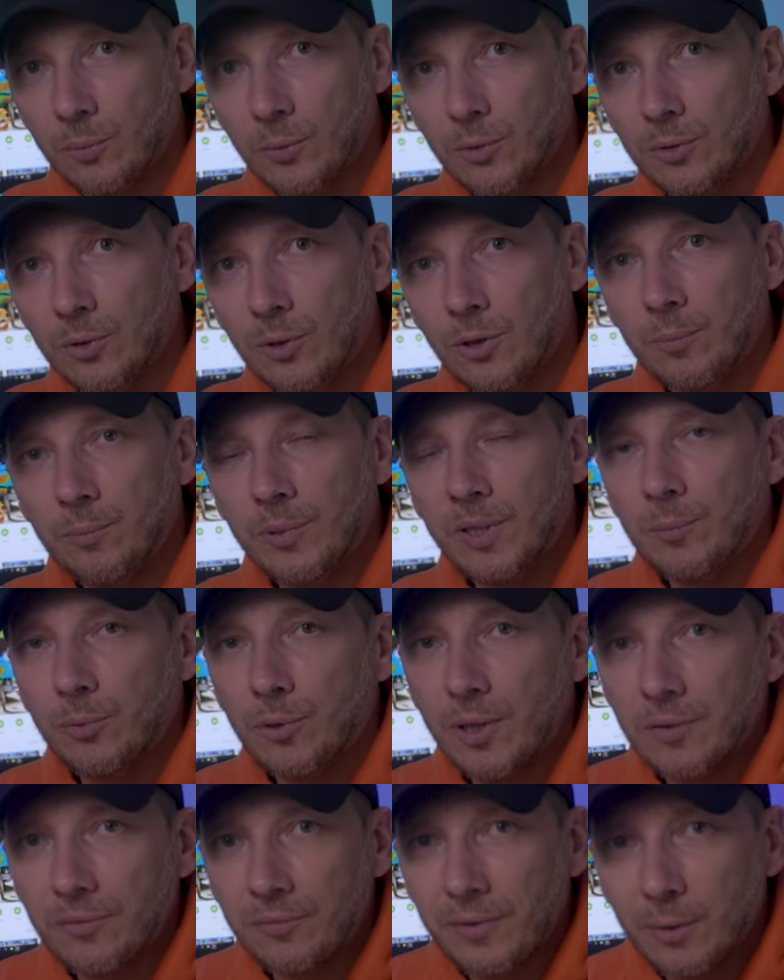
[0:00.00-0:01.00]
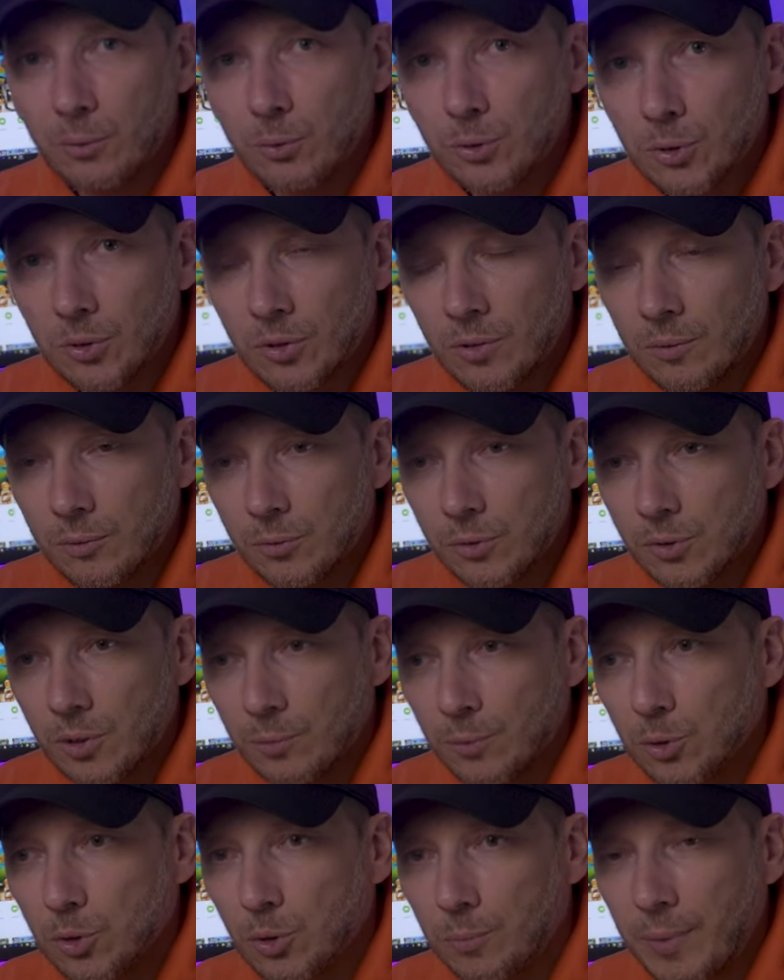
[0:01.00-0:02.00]
monde de où
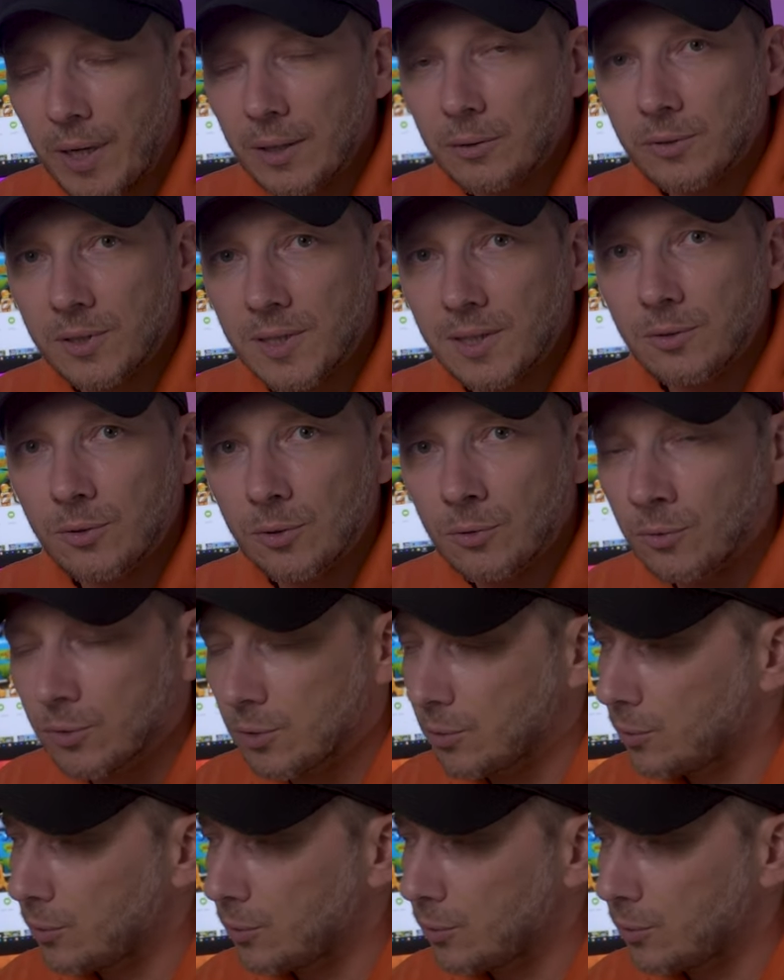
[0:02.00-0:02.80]
justement je parle de cette seconde